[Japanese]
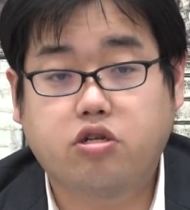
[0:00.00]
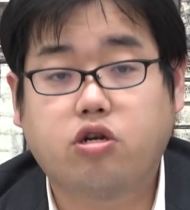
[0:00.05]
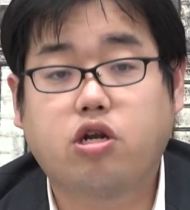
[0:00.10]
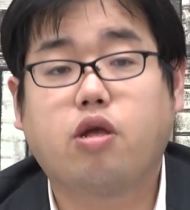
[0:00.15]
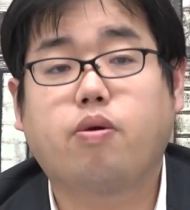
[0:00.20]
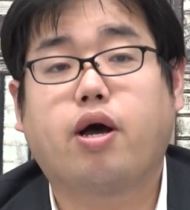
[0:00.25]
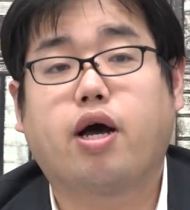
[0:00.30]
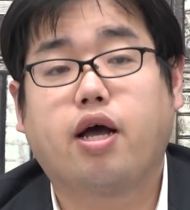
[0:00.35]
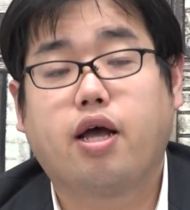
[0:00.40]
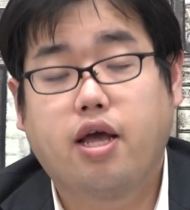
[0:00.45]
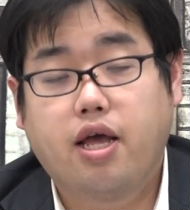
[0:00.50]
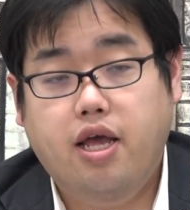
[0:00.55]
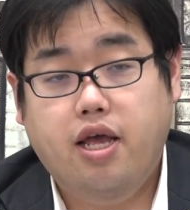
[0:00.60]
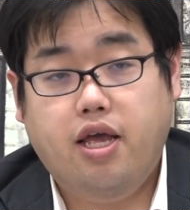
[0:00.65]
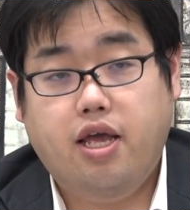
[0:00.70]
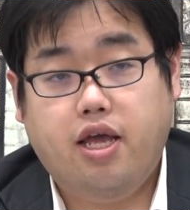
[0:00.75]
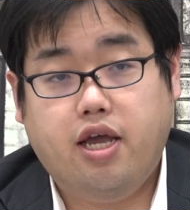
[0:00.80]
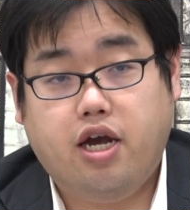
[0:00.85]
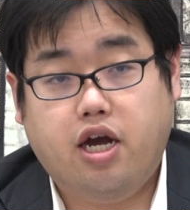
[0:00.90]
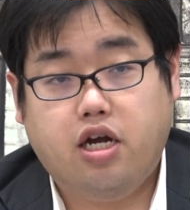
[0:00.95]
それでは
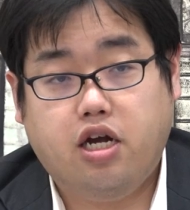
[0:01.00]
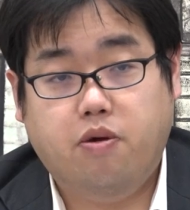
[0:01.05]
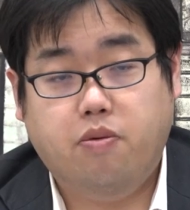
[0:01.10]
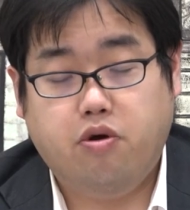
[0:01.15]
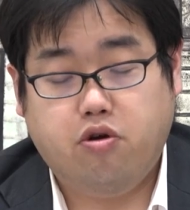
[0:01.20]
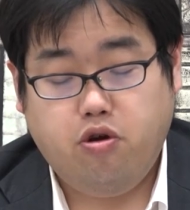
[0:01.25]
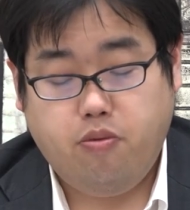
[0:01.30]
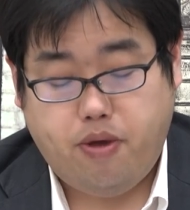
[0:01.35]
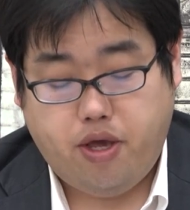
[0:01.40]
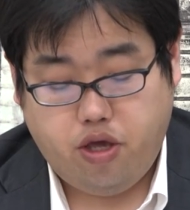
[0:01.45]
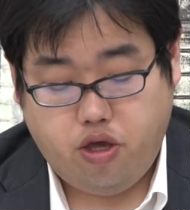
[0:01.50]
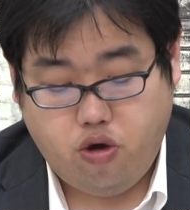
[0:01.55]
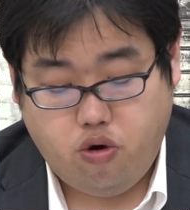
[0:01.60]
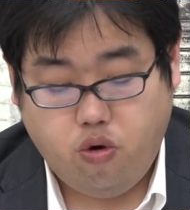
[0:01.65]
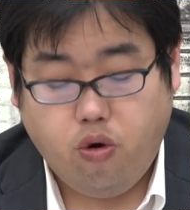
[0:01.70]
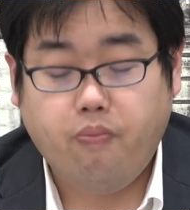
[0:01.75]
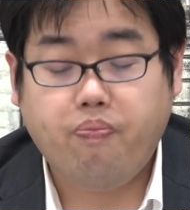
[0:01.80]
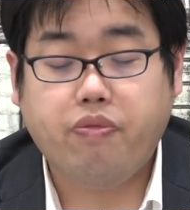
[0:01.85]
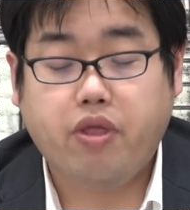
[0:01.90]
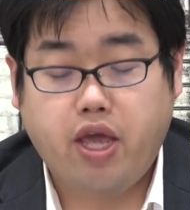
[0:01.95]
各科目の勉強
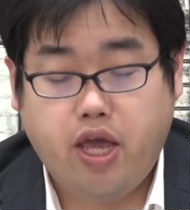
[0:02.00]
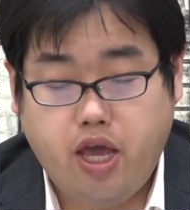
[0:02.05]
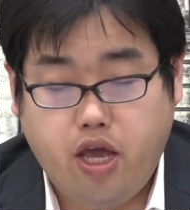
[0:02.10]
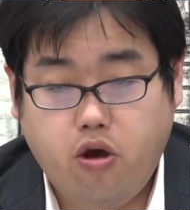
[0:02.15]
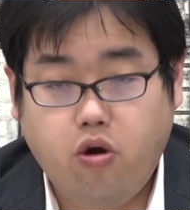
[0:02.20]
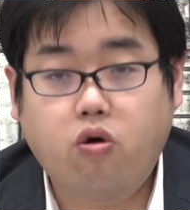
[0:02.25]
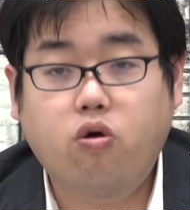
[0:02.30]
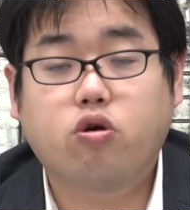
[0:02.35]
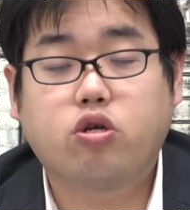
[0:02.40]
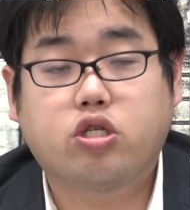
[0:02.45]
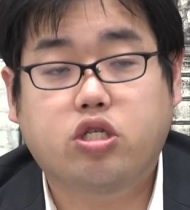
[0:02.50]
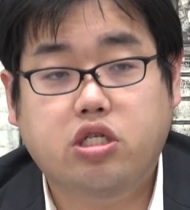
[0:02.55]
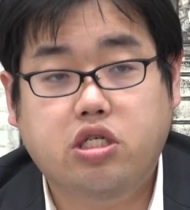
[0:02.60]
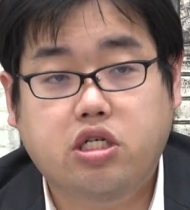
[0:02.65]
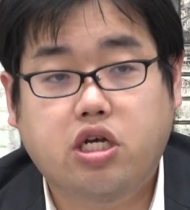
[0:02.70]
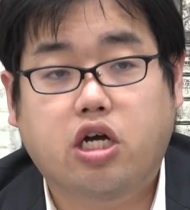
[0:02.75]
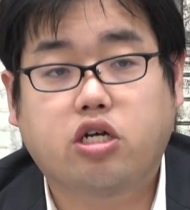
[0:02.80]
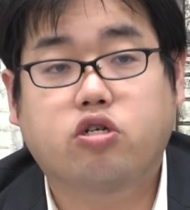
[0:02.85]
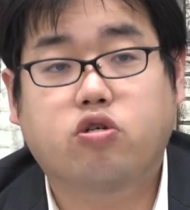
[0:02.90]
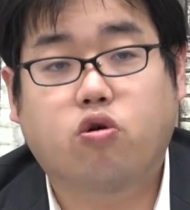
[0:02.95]
法、英語、
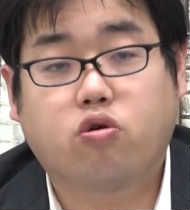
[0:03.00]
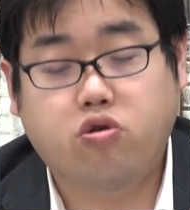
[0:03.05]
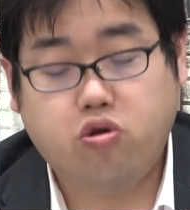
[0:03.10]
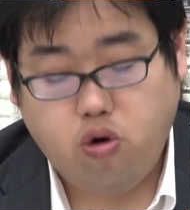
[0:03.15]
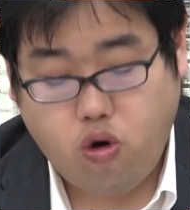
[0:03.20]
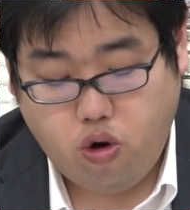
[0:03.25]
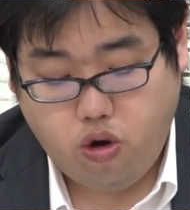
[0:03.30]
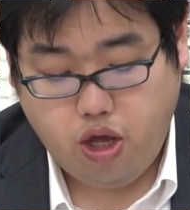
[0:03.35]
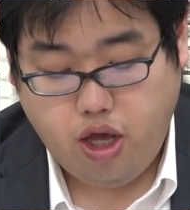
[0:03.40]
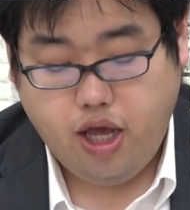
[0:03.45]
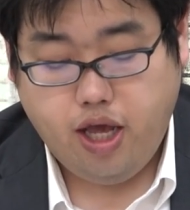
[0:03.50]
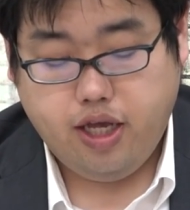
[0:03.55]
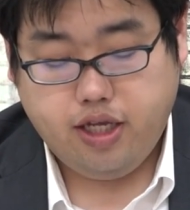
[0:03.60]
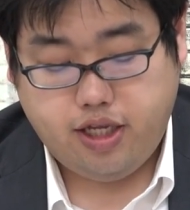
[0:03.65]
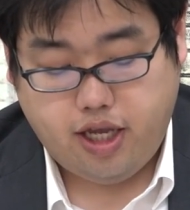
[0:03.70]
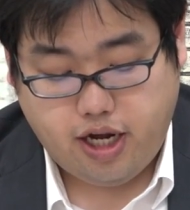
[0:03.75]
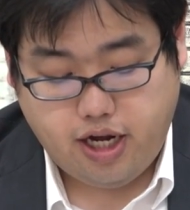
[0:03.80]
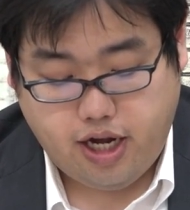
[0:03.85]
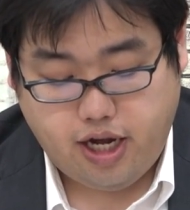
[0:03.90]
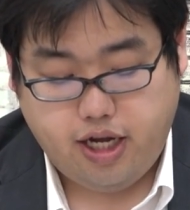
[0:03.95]
数学、国語、
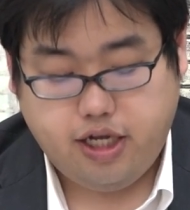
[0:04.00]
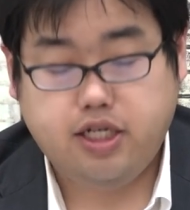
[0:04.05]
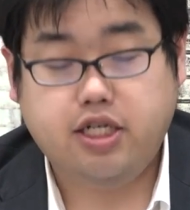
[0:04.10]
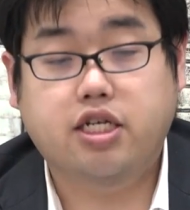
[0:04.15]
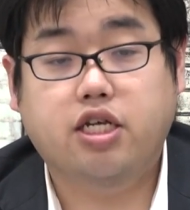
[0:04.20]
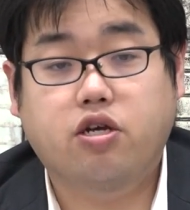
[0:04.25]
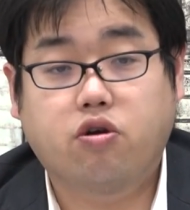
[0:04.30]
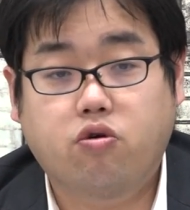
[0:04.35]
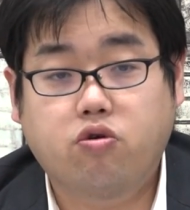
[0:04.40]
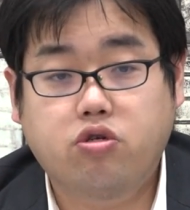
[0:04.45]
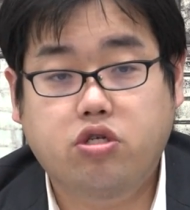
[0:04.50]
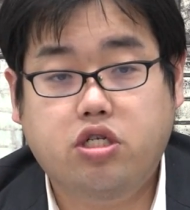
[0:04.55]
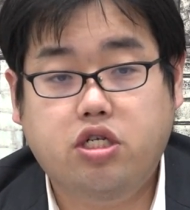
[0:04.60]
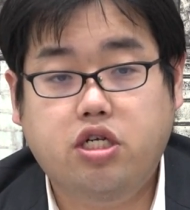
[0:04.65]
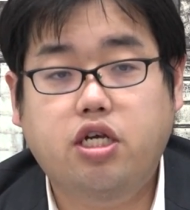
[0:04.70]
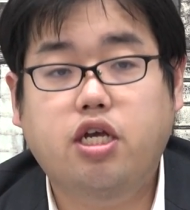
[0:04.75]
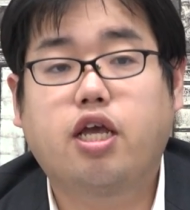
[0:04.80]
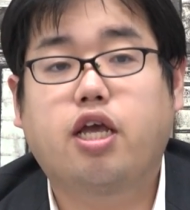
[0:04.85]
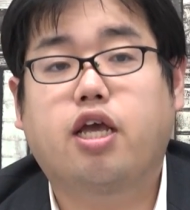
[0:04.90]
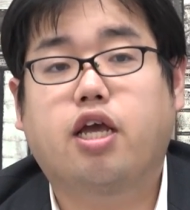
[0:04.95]
世界史、日本
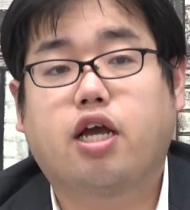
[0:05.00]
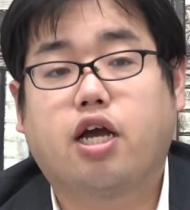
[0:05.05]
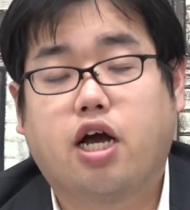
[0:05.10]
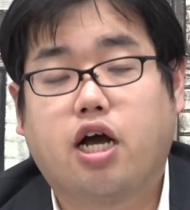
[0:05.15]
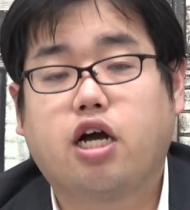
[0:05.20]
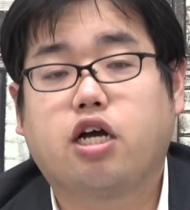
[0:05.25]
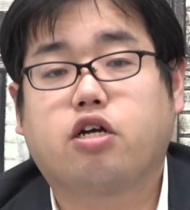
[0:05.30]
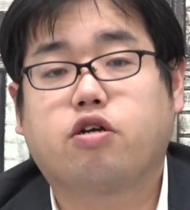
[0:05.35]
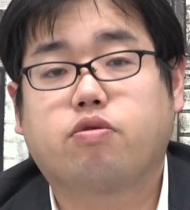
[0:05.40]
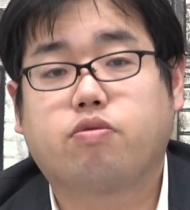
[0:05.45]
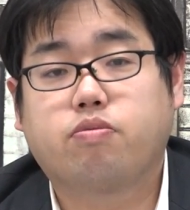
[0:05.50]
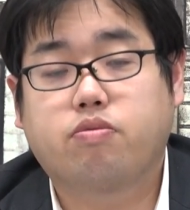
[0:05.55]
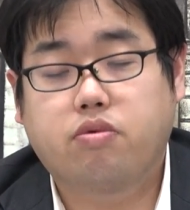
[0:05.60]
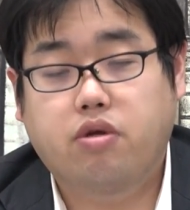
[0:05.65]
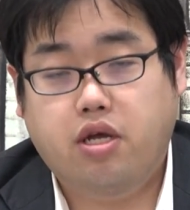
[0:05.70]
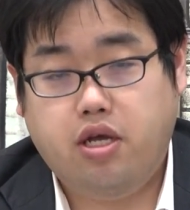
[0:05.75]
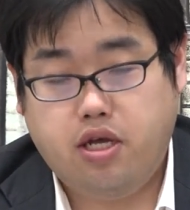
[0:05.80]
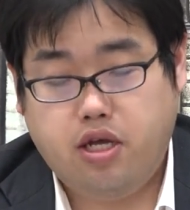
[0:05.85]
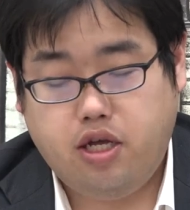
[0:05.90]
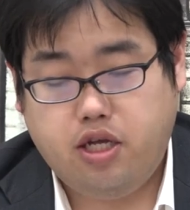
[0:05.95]
史、科
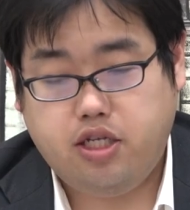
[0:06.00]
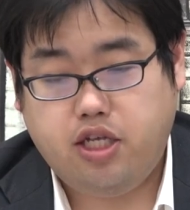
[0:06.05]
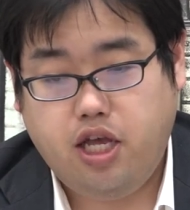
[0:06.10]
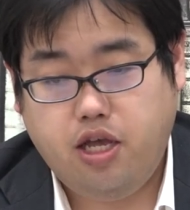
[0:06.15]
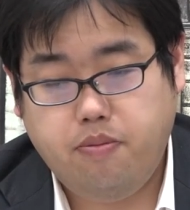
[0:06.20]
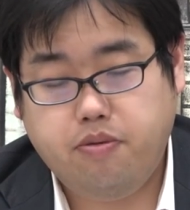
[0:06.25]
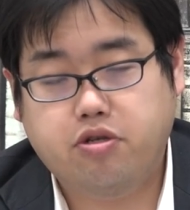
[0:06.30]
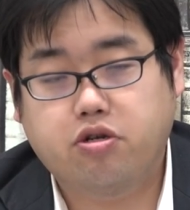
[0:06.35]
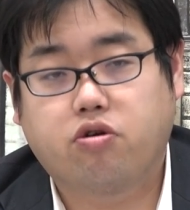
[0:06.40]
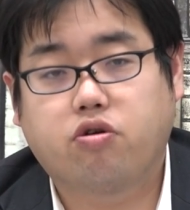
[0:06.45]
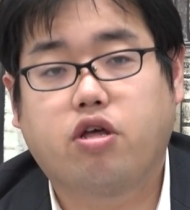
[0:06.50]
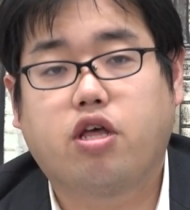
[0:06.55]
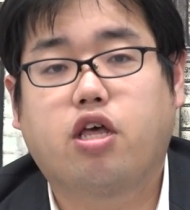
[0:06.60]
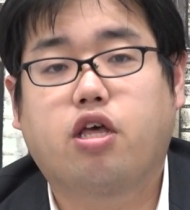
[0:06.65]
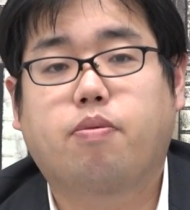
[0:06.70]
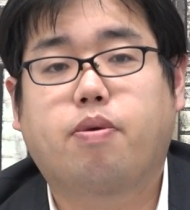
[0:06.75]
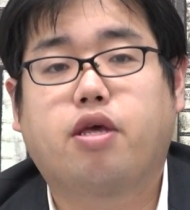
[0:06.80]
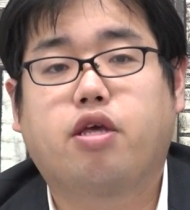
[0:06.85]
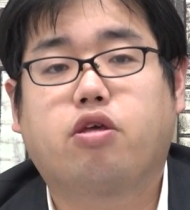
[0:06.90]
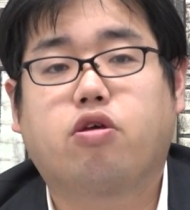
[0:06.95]
学、生物の
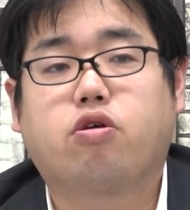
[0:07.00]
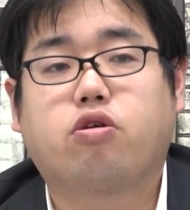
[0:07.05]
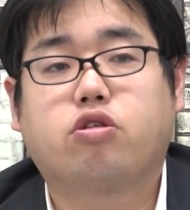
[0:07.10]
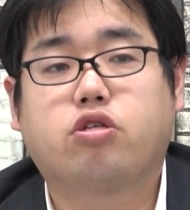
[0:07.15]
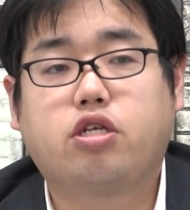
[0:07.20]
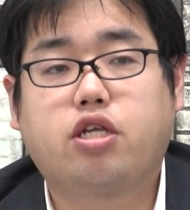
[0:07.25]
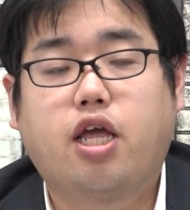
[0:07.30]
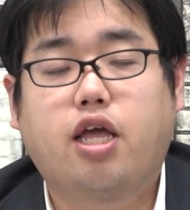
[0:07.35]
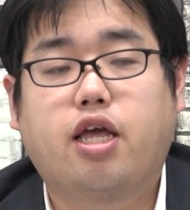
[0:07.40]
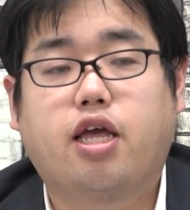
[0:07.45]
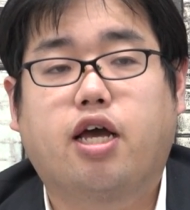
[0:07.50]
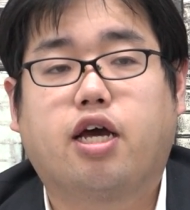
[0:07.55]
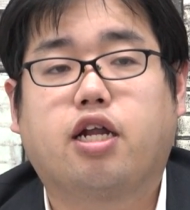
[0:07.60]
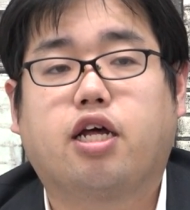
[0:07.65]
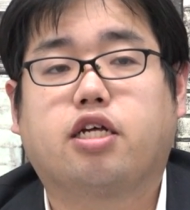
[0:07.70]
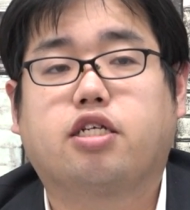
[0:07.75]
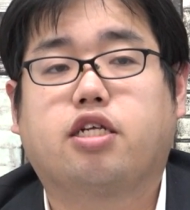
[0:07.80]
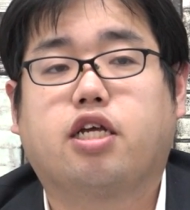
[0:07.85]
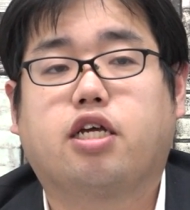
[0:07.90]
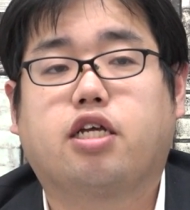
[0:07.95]
勉強について
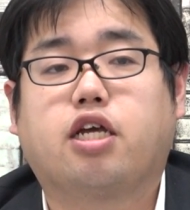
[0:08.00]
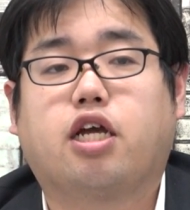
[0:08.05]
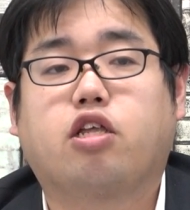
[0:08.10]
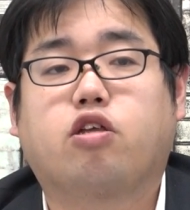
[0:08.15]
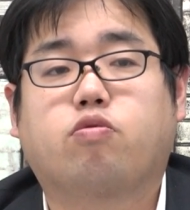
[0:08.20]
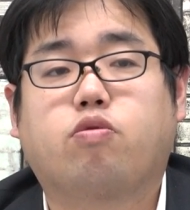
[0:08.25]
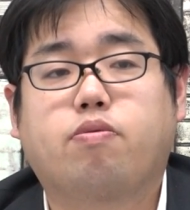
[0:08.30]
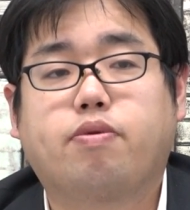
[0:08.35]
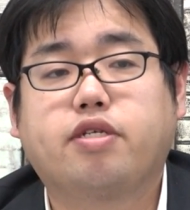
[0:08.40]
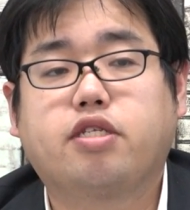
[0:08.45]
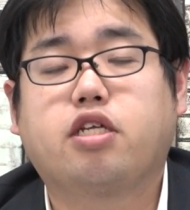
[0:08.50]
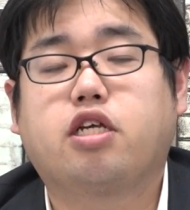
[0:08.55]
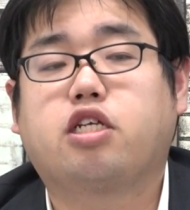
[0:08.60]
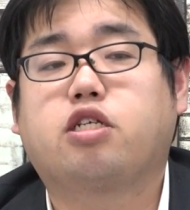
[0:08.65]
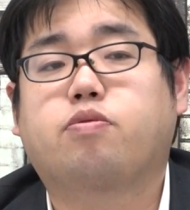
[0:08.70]
話していきたいと思います。